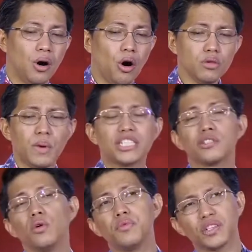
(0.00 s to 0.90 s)
Always
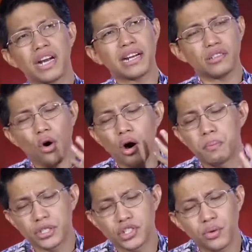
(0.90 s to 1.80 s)
look for an
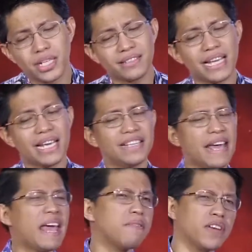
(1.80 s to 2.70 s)
opportunity
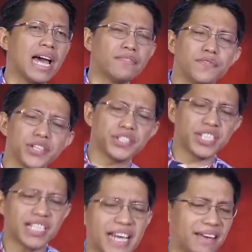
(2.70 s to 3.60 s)
in every
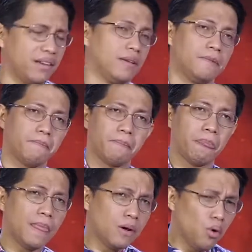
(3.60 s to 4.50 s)
adversity.
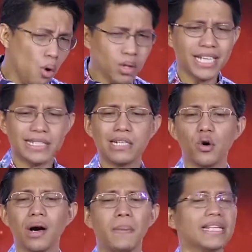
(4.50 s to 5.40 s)
Uulitin
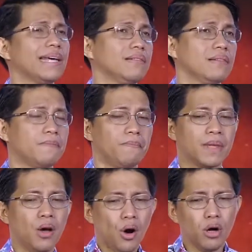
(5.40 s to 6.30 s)
ko kapatid.
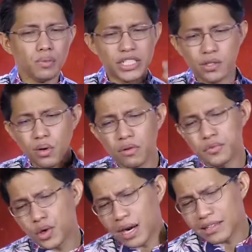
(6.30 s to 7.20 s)
Always look
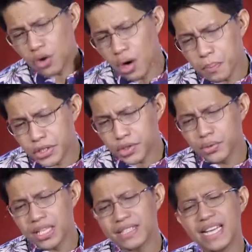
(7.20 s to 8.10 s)
for an
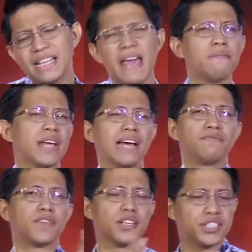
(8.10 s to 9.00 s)
opportunity in every
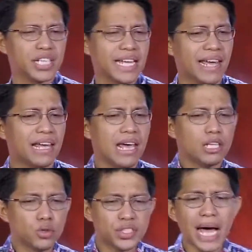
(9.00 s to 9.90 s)
adversity.
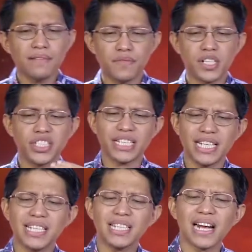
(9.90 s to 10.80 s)
Doon sa
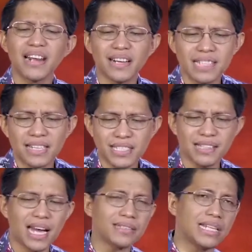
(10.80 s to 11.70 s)
adversity na
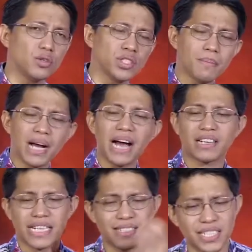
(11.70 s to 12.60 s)
nararanasan natin, doon sa
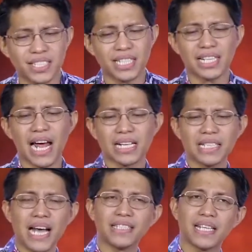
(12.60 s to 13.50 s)
mga krisis na
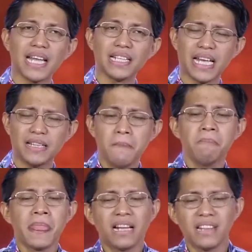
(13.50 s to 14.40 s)
nararanasan natin,
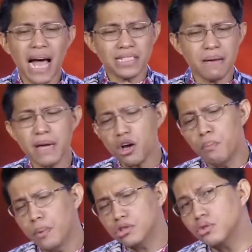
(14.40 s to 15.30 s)
laging may
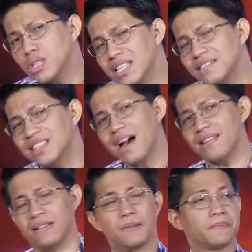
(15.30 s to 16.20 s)
oportunidad
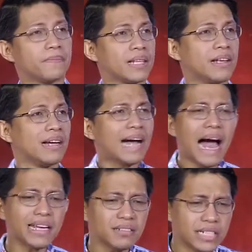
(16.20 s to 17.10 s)
dyan.
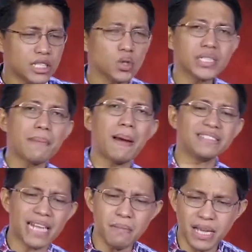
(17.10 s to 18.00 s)
Kahit dito sa
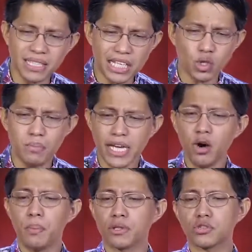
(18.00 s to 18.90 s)
pandemic na ito, may
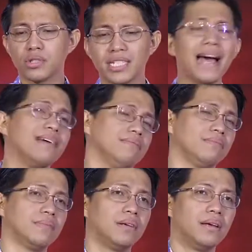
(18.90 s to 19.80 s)
oportunidad.
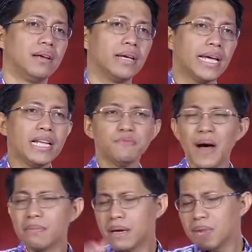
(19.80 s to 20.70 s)
In
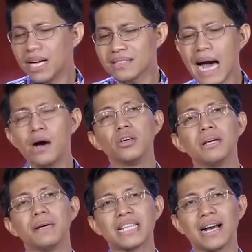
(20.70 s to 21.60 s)
fact, may mga tao
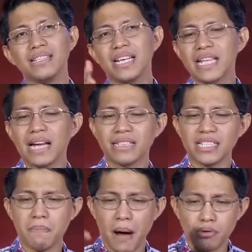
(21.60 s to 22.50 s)
na matagal na dati,
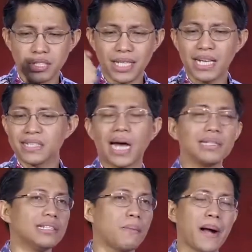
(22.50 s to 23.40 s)
na baon sila sa
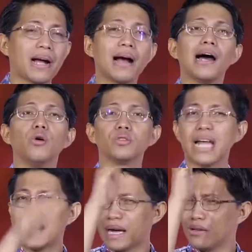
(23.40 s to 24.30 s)
kanilang pagkakautang.